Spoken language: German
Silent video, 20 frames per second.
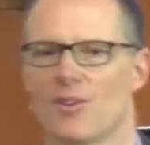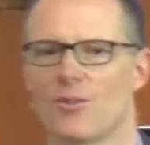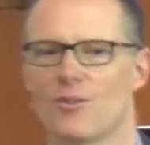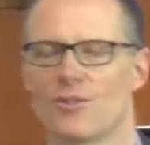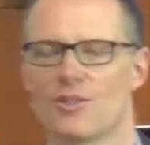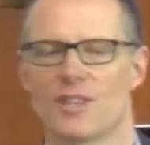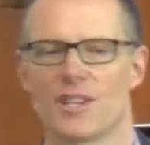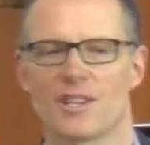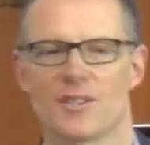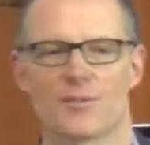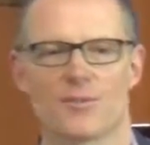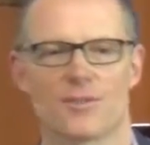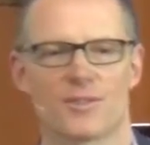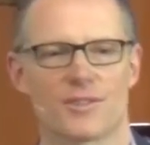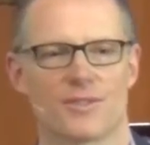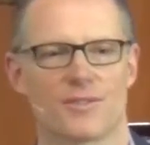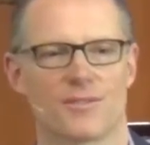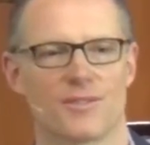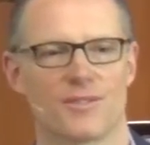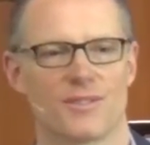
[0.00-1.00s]
und
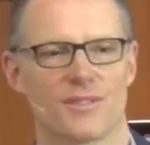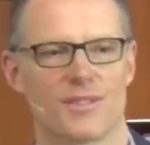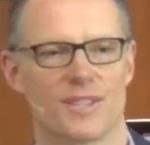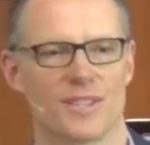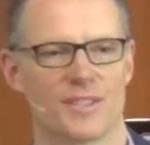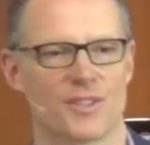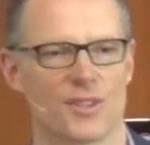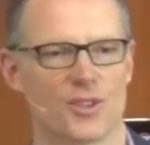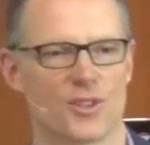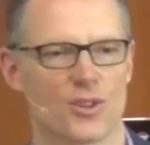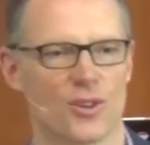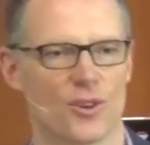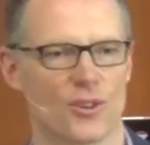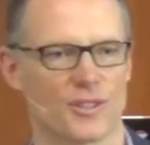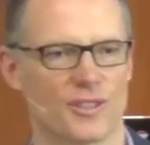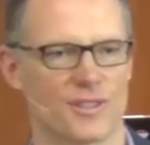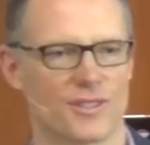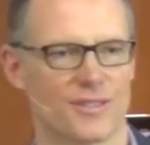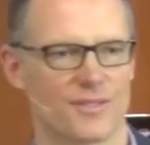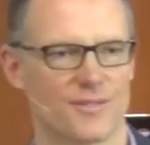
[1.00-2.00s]
Jesus sieht eine
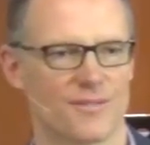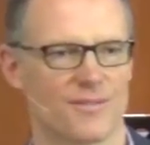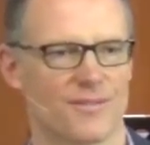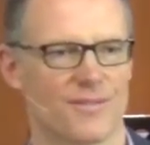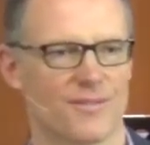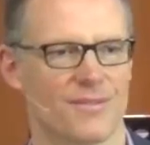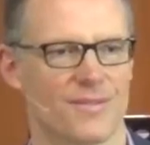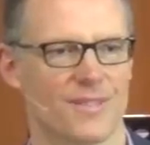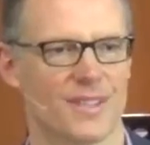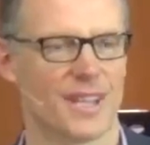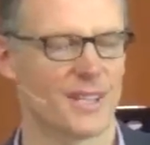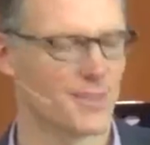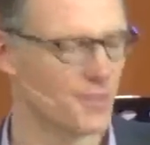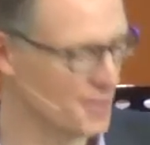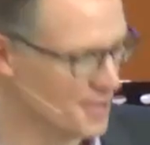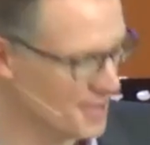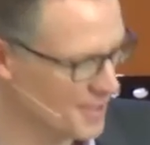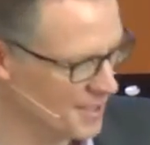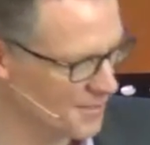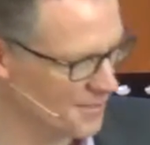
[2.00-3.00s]
Chance.
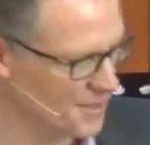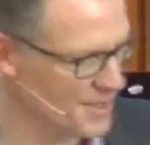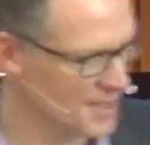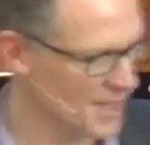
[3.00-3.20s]
Jesus sieht